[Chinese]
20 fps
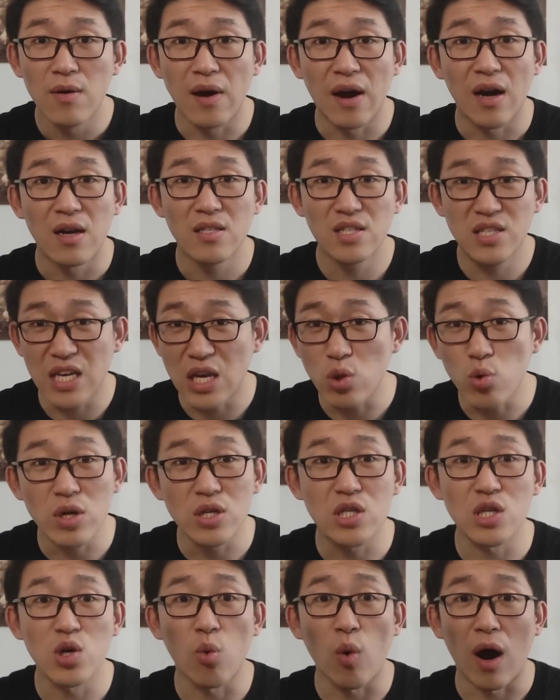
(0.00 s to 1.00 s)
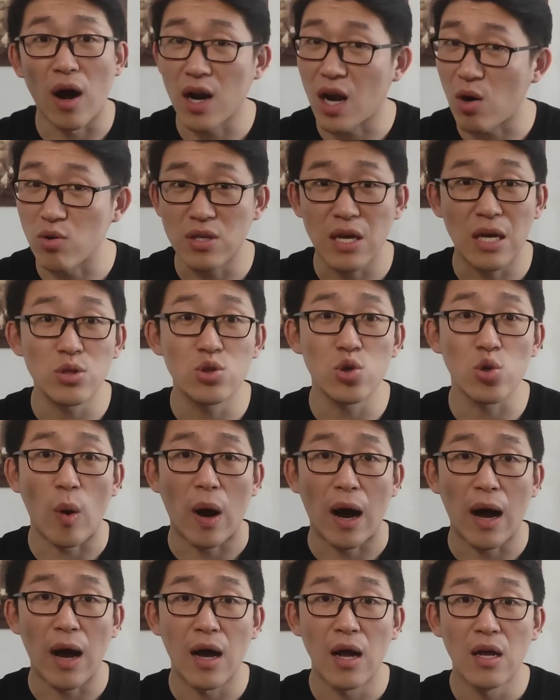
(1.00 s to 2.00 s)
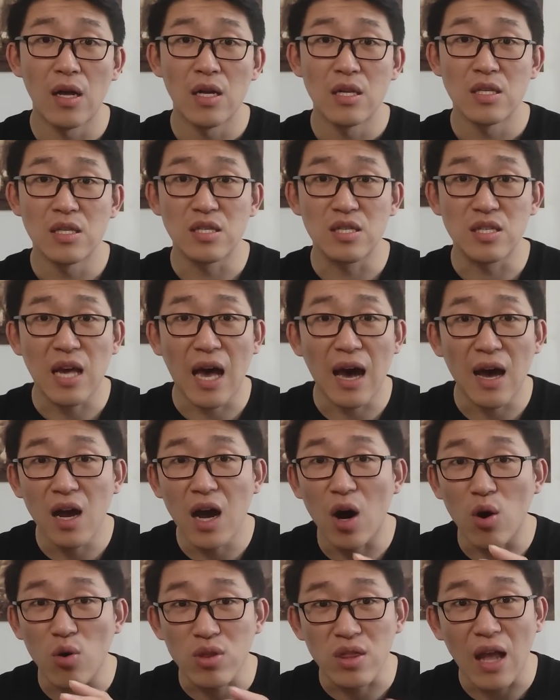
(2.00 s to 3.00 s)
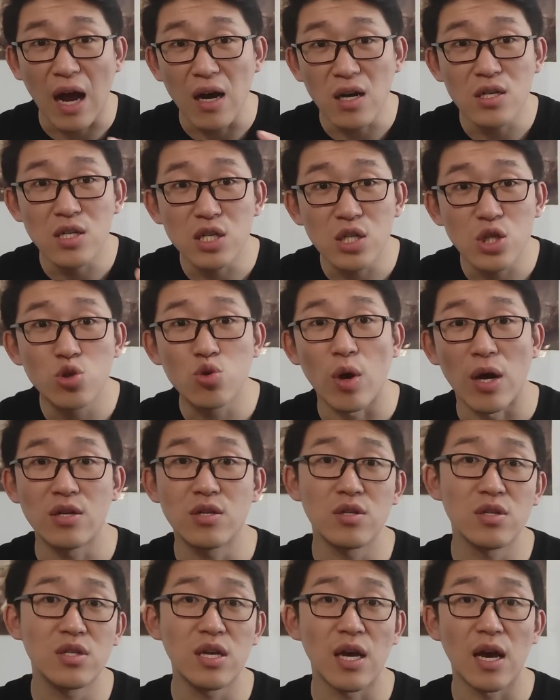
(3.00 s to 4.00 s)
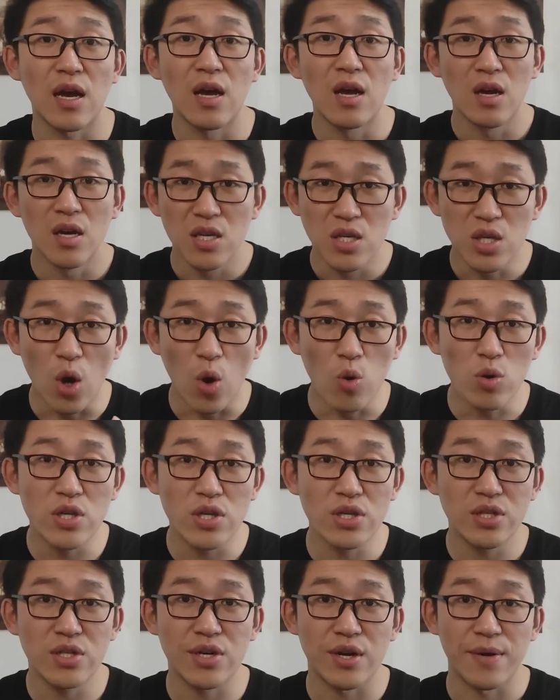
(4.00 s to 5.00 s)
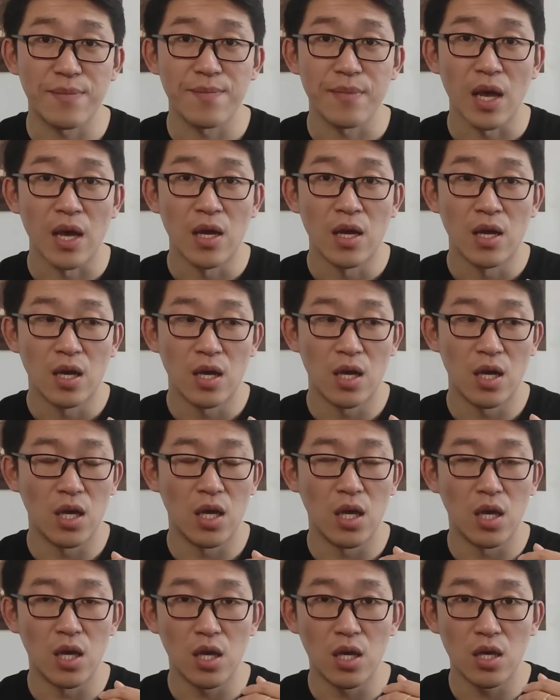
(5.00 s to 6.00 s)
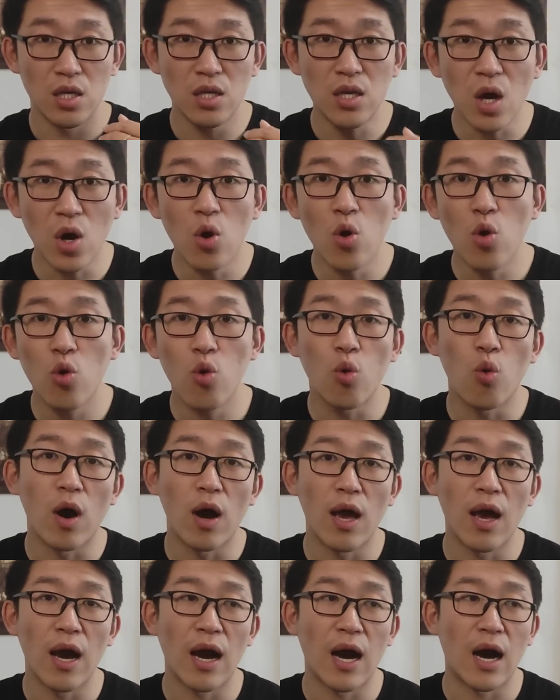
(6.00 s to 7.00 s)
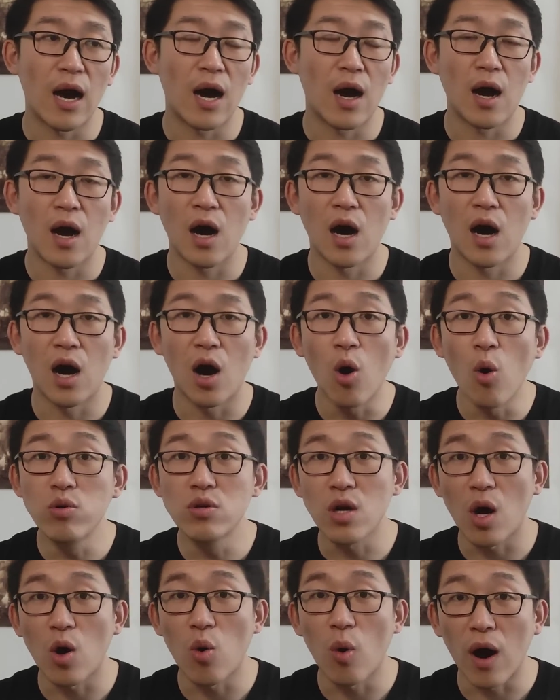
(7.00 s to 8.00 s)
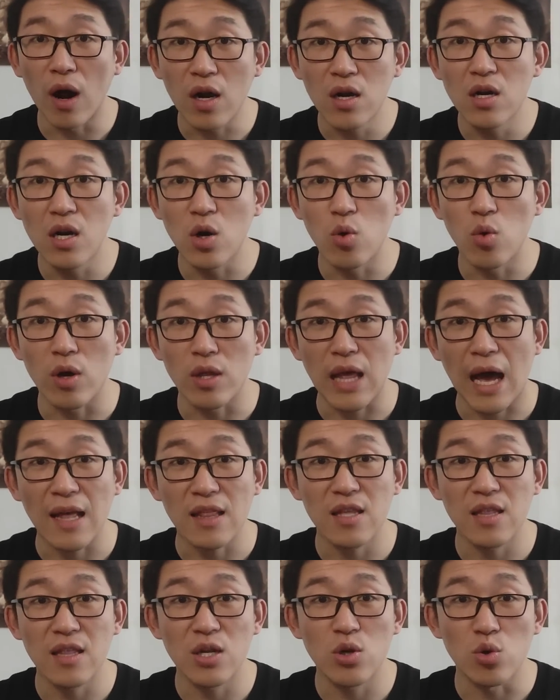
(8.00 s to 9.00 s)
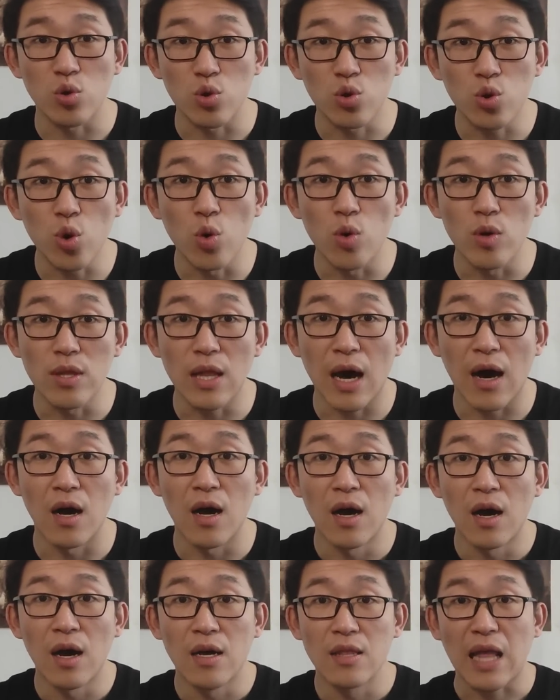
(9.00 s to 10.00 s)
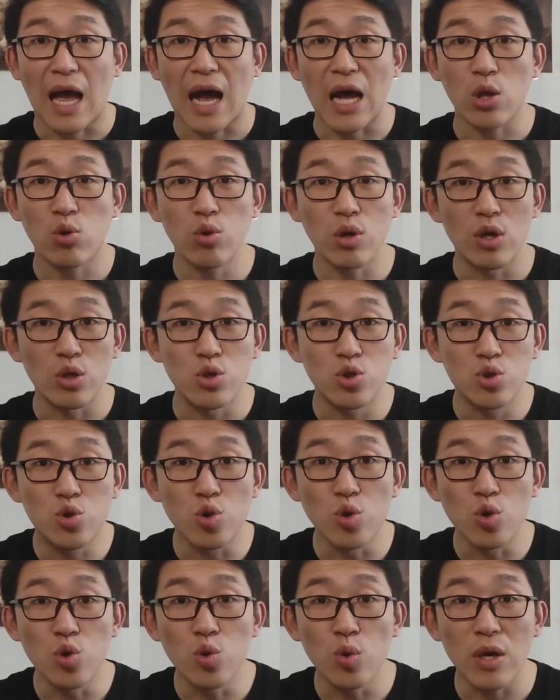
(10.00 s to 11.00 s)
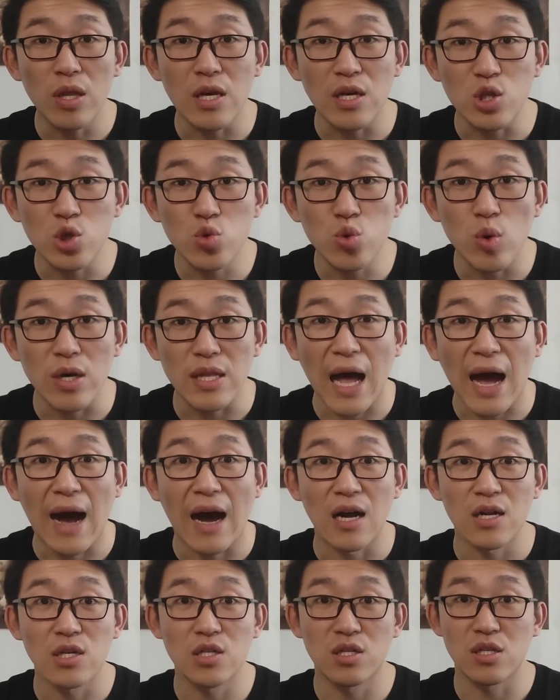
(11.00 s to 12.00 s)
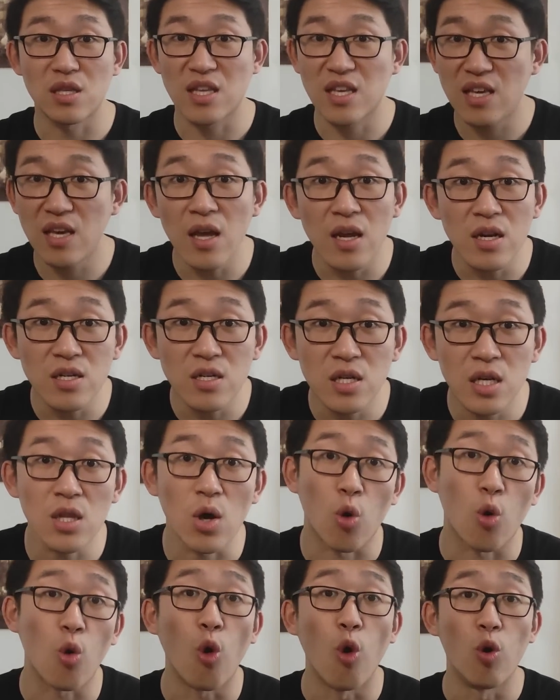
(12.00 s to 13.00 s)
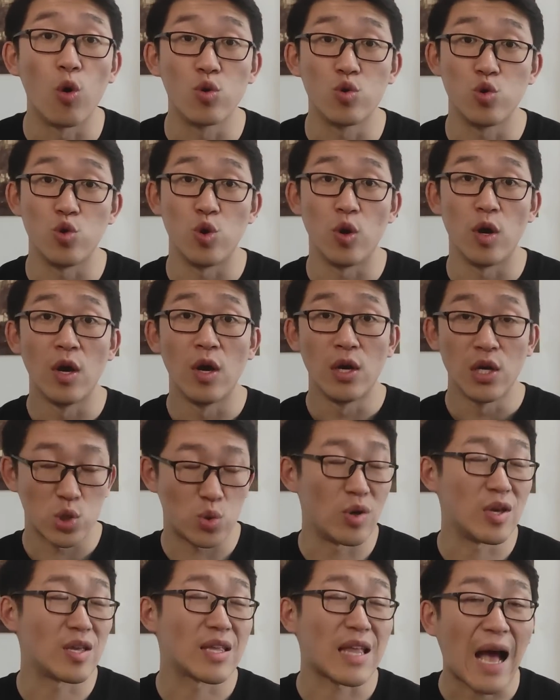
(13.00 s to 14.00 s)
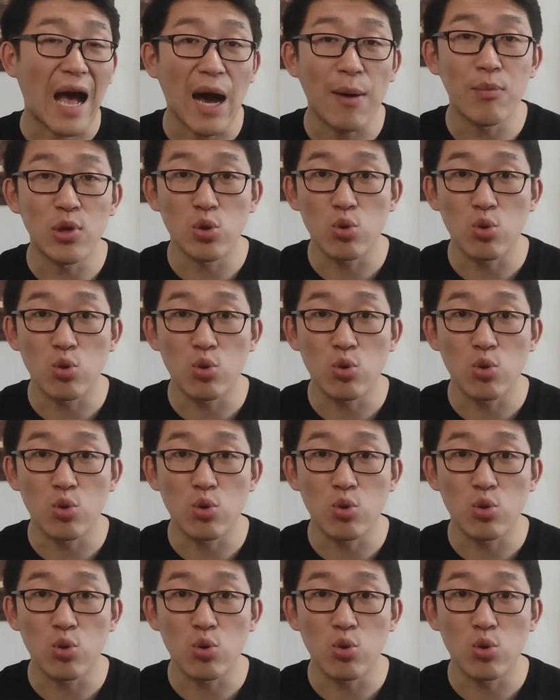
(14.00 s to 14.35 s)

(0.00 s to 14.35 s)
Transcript: 是吧？见多识广，老奸巨猾。你参考当时全世界，尤其是呃英国呀、啊欧洲啊各国，他的那种动荡，他对军队的做大是天生的恐惧，所以他